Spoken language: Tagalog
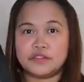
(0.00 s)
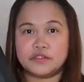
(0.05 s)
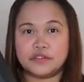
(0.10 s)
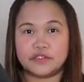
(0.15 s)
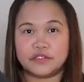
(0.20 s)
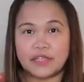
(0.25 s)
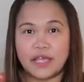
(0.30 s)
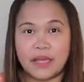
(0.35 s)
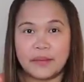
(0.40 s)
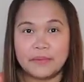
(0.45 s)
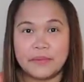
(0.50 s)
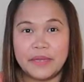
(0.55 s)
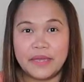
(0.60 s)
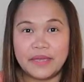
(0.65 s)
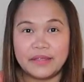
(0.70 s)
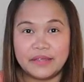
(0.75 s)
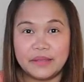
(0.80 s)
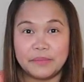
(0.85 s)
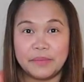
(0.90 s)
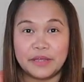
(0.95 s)
So
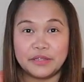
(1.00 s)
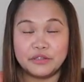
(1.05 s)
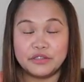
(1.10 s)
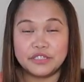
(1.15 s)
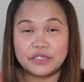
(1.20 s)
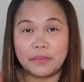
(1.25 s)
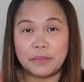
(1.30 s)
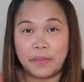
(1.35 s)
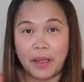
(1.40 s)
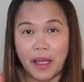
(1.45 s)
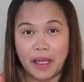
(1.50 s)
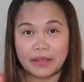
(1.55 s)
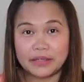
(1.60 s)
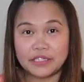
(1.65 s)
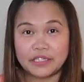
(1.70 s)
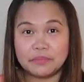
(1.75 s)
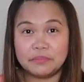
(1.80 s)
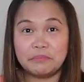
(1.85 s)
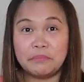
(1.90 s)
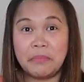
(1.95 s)
sabi, di ba dun sa
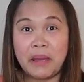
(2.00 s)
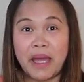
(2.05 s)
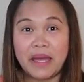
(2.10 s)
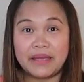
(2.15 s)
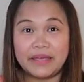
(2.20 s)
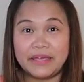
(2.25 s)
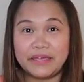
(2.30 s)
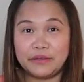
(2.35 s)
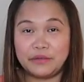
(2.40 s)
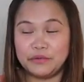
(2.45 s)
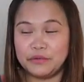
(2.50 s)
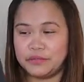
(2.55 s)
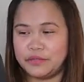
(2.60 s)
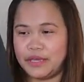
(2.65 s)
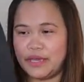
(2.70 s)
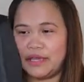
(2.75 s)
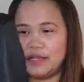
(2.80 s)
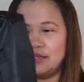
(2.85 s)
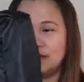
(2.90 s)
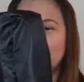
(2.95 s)
box, bag
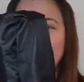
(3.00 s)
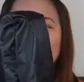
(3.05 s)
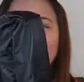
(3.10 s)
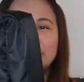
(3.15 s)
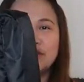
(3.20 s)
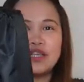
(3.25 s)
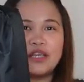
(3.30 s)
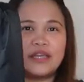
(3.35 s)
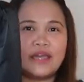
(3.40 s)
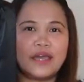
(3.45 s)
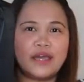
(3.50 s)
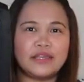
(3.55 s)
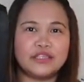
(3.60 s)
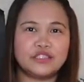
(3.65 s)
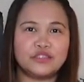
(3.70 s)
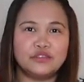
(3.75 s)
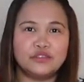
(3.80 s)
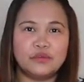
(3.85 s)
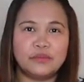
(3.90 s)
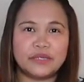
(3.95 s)
included. So ito siya
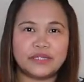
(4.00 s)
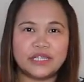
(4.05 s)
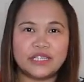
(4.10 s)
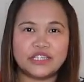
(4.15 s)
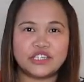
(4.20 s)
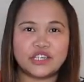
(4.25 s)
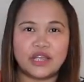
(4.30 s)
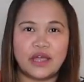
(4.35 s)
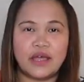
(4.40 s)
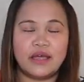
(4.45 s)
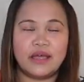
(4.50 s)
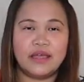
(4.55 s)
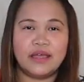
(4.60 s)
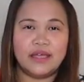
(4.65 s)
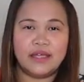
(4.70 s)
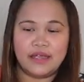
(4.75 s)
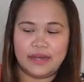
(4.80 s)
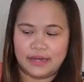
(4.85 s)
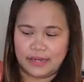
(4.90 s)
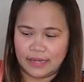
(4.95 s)
guys, nung dumating siya,
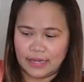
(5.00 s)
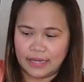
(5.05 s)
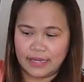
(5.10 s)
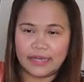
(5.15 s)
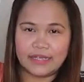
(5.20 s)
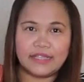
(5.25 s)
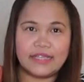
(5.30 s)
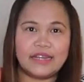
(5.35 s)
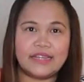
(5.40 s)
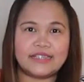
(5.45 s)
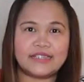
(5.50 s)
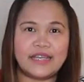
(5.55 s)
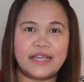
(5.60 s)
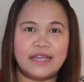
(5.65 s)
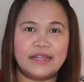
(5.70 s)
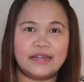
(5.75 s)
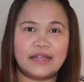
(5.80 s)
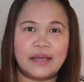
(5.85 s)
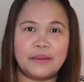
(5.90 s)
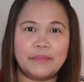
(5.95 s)
nakaganyan na
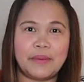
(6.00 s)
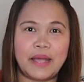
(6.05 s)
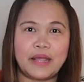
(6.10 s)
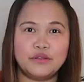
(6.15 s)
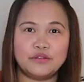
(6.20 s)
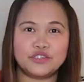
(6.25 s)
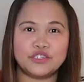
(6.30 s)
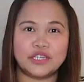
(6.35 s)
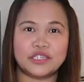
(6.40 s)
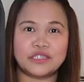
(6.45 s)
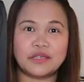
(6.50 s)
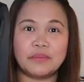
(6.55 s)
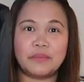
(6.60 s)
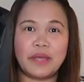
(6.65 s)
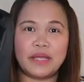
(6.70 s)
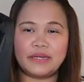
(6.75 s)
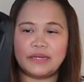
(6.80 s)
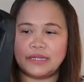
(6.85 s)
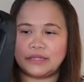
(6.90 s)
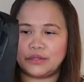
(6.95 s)
siya, nakabalot siya sa
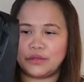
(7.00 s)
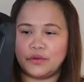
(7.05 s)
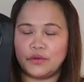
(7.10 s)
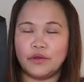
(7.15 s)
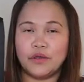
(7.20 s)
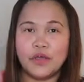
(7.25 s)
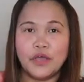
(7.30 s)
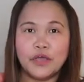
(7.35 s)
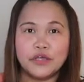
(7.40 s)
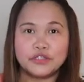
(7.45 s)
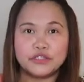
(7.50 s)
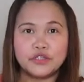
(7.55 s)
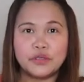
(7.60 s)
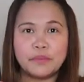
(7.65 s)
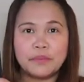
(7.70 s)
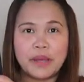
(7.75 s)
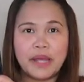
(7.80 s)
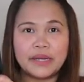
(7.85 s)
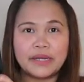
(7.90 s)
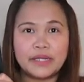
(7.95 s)
bag na to. So
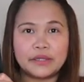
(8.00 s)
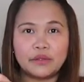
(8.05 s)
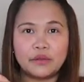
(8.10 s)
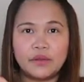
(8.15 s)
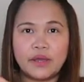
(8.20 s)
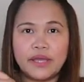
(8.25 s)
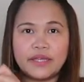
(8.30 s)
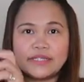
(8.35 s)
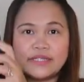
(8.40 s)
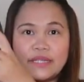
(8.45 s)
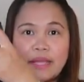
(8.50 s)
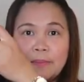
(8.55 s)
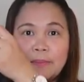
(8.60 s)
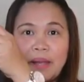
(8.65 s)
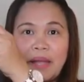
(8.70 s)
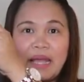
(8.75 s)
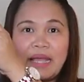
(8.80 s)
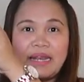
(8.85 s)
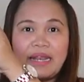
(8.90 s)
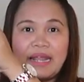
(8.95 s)
yung bag na to guys,
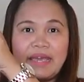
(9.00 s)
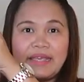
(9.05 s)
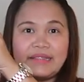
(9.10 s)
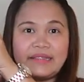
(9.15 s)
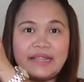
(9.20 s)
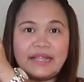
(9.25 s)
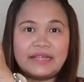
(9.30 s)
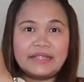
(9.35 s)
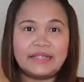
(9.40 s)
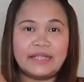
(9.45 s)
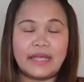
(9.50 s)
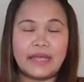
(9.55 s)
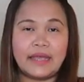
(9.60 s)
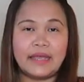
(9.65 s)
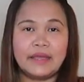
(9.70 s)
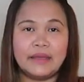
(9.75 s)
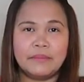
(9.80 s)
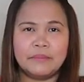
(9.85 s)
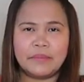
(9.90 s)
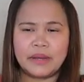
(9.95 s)
napaka-light lang niya.
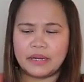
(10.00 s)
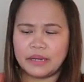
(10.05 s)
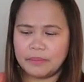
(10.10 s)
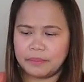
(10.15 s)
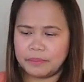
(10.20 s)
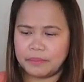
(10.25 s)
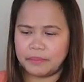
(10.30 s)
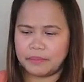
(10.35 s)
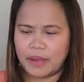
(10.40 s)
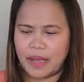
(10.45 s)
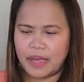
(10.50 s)
Parang,